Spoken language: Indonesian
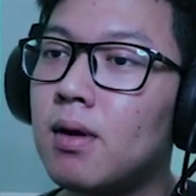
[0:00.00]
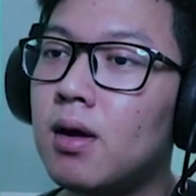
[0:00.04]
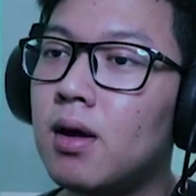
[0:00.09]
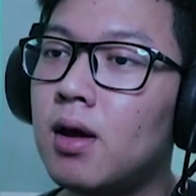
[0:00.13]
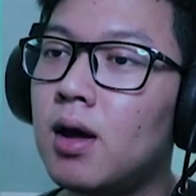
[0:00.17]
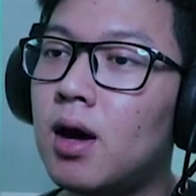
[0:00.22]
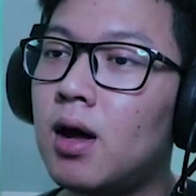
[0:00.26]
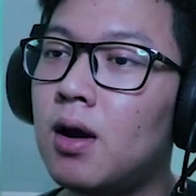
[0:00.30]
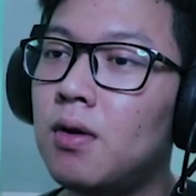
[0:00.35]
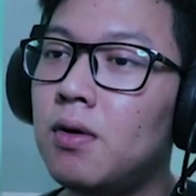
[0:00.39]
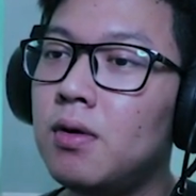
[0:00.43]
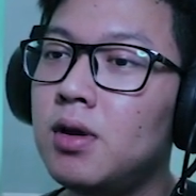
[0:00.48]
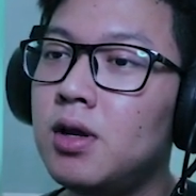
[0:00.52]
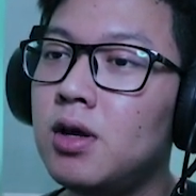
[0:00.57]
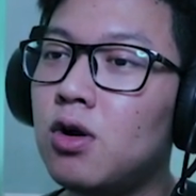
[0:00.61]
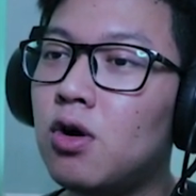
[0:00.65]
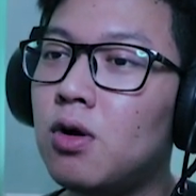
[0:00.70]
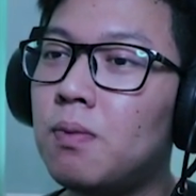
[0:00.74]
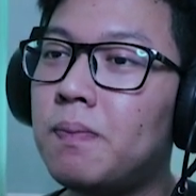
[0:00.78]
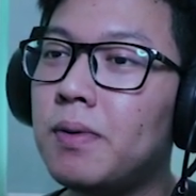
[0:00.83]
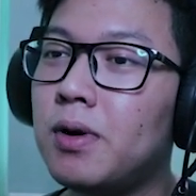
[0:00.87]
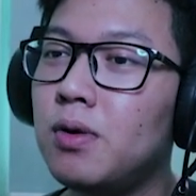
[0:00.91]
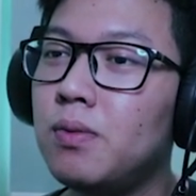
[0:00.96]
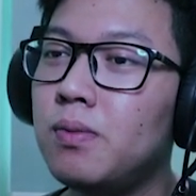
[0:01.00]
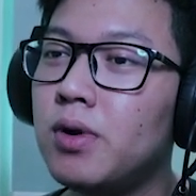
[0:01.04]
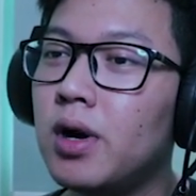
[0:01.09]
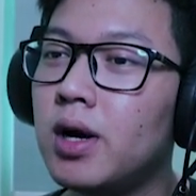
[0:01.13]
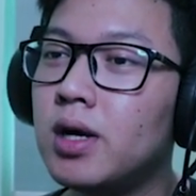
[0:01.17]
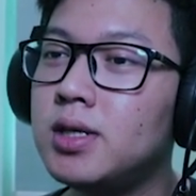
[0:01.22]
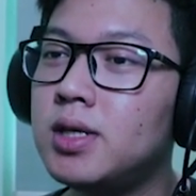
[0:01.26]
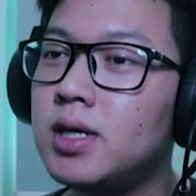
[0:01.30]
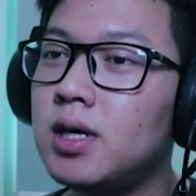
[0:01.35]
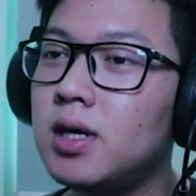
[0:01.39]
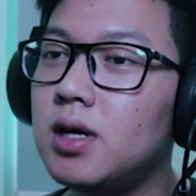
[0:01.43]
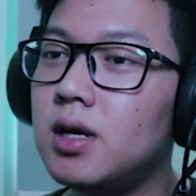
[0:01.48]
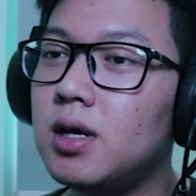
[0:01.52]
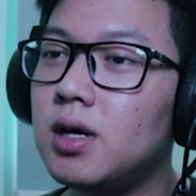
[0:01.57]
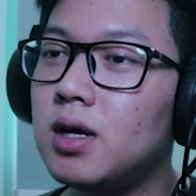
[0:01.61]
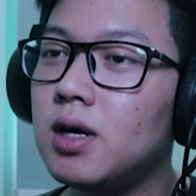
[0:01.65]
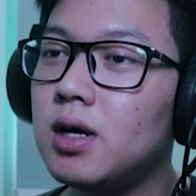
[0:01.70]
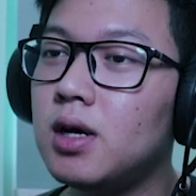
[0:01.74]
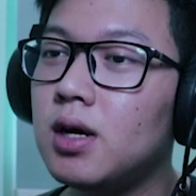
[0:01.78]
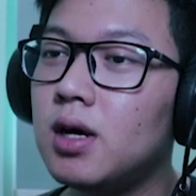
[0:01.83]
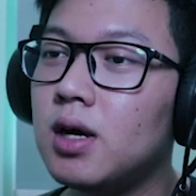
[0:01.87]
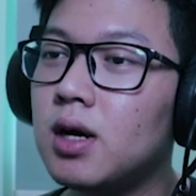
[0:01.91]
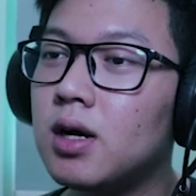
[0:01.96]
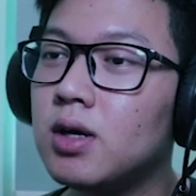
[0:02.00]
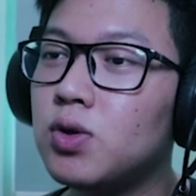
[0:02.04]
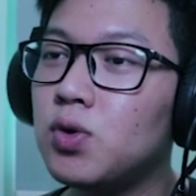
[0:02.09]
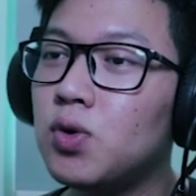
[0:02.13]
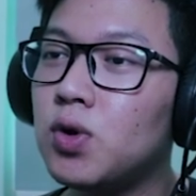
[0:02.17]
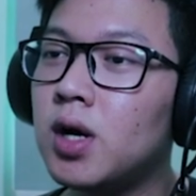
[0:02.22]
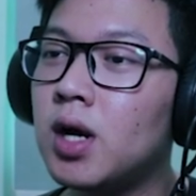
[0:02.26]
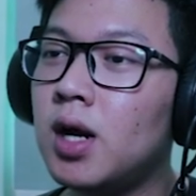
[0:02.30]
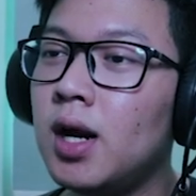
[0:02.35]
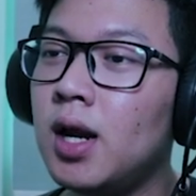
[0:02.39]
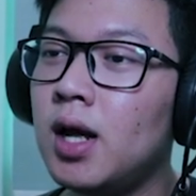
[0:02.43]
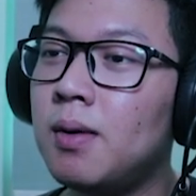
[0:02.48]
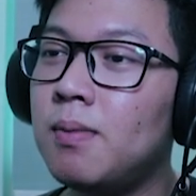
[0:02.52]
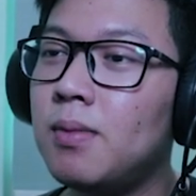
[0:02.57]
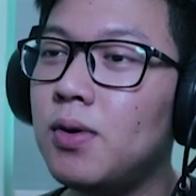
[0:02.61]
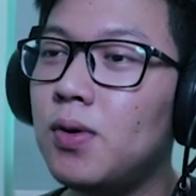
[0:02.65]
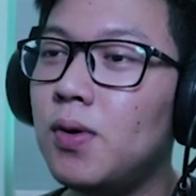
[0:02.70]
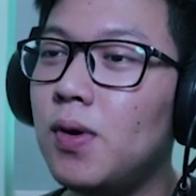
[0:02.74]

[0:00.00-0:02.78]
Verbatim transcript: Eh halo ini koper lu bukan sih ketuker nih sama